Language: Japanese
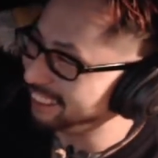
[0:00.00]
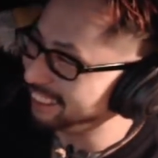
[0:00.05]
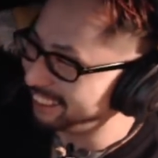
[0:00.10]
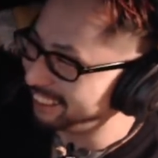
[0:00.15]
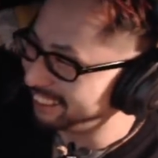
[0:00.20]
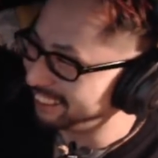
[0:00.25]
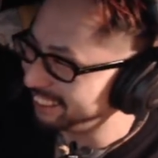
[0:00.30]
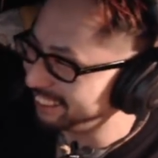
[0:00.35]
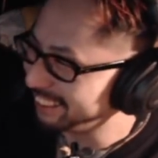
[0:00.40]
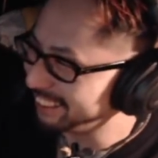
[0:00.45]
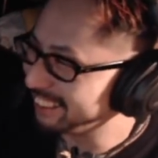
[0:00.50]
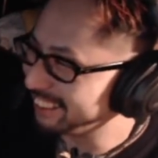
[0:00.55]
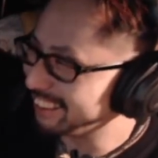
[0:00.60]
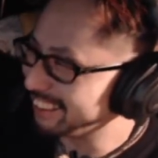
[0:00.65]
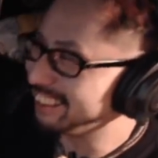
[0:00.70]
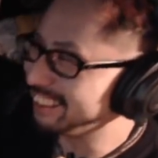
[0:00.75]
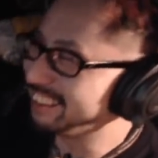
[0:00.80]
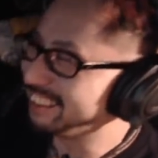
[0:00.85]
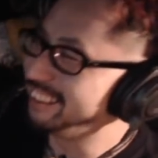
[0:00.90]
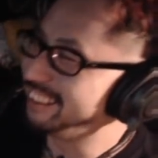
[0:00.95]
え、なんか
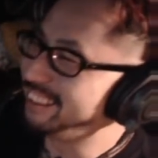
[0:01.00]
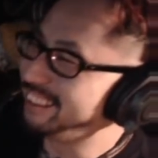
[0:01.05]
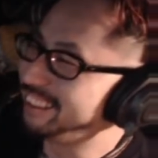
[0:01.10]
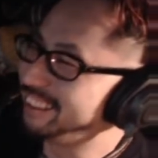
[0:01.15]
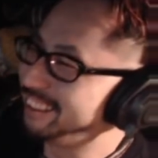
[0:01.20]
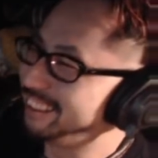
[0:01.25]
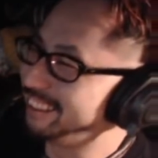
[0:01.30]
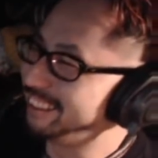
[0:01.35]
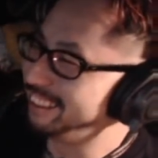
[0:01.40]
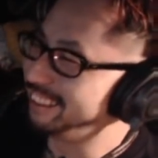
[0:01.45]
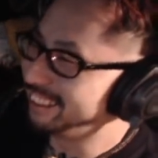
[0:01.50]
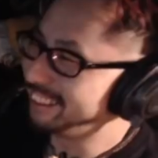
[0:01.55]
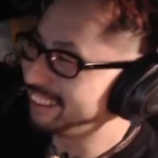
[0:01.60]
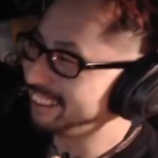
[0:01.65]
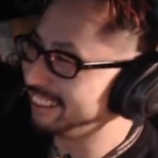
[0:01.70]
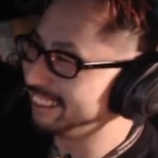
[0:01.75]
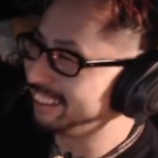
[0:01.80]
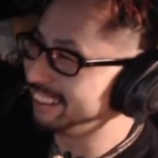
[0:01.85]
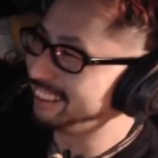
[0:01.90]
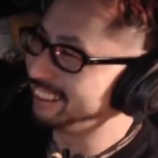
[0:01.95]
俺が使っ
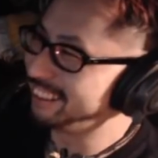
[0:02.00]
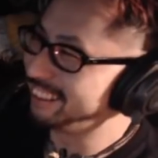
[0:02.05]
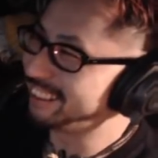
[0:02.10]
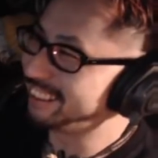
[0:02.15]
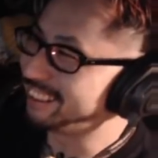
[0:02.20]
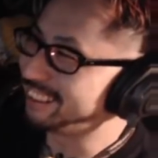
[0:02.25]
てた、